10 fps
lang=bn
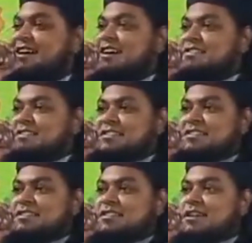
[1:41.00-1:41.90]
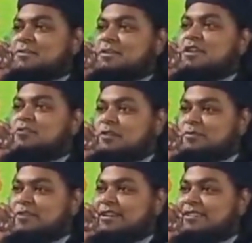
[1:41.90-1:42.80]
আর জিকির না হইলে
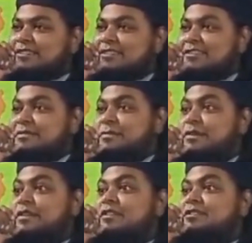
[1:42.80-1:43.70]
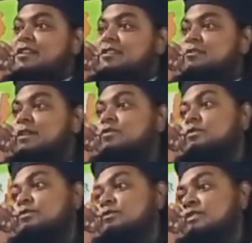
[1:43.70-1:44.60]
কবরে হান্দাইলে ফেরেস তারা তোমার
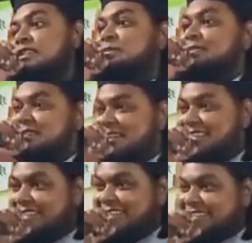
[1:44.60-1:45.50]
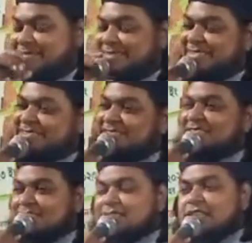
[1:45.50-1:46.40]
চৌদ্দ শিখের ভিতরে হান্দাই দেবে
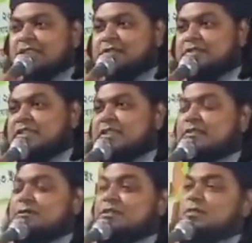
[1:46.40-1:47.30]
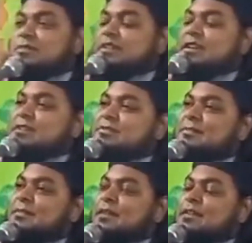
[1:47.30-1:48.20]
যাই হোক সে তার মতো করে বলে গেল
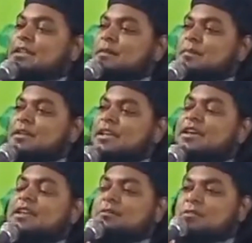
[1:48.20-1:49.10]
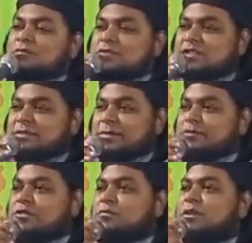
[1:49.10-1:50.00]
তারপরে একরামুল মুসলিমিন
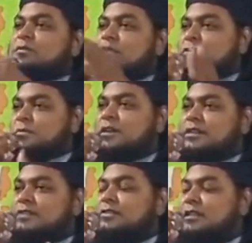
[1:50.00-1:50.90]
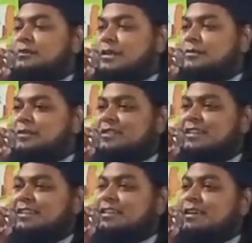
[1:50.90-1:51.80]
মুসলমান পরস্পর হৃদ্যতা
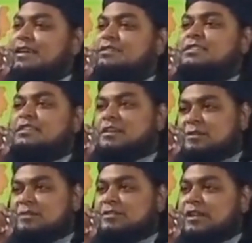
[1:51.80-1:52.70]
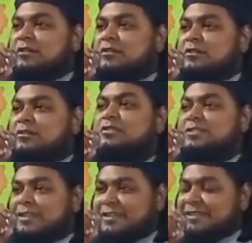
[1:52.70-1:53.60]
ভালোবাসা এটা দিয়ে হইলো নায়ক ওমর
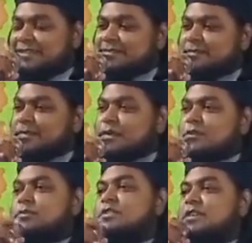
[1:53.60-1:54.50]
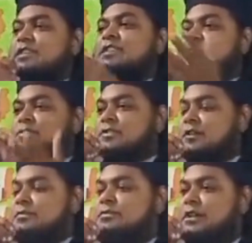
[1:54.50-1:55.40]
সানিকে তো ওমর সানি তার মতো
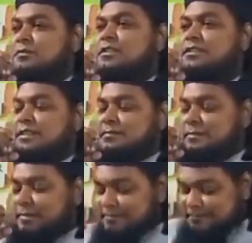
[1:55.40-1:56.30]
করে বুঝাই বলতেছে এইভাবে